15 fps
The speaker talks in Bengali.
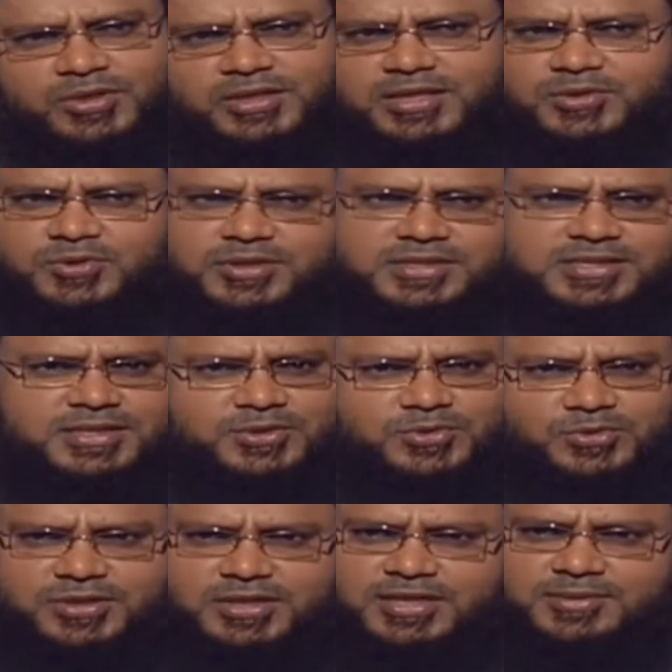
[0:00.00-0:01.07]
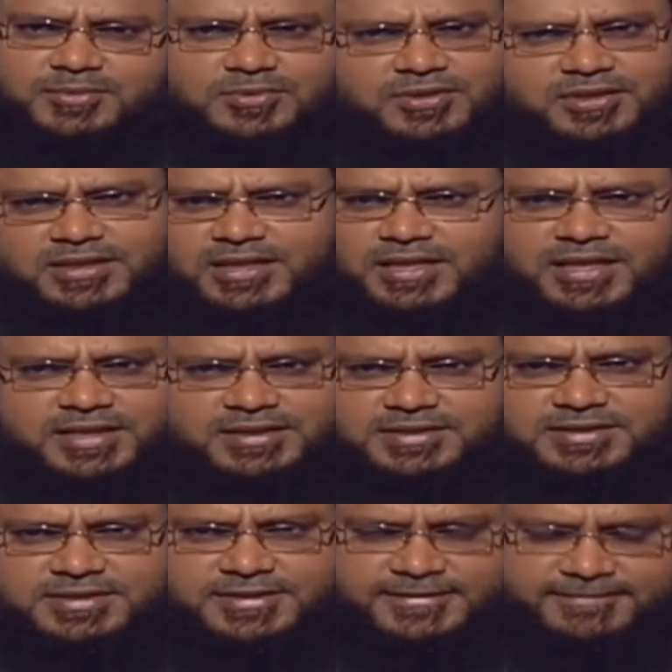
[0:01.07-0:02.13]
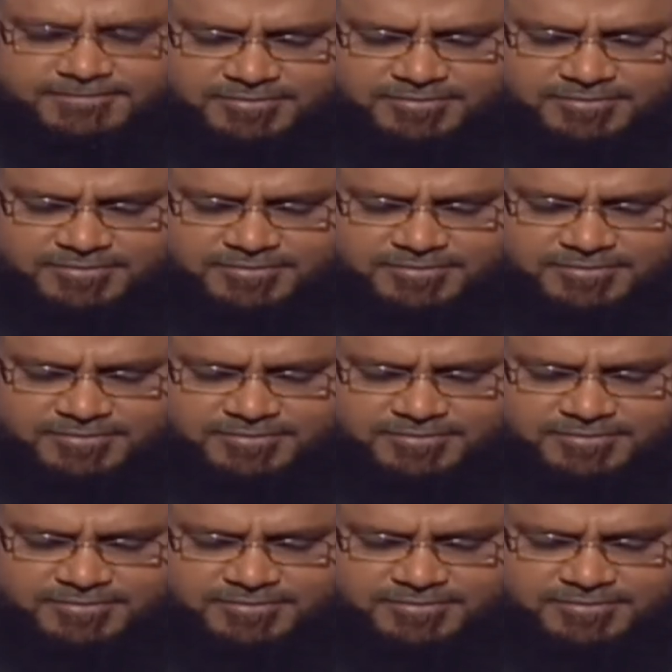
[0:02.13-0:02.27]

উল্লেখ করেছেন কোরআন এবং আদিস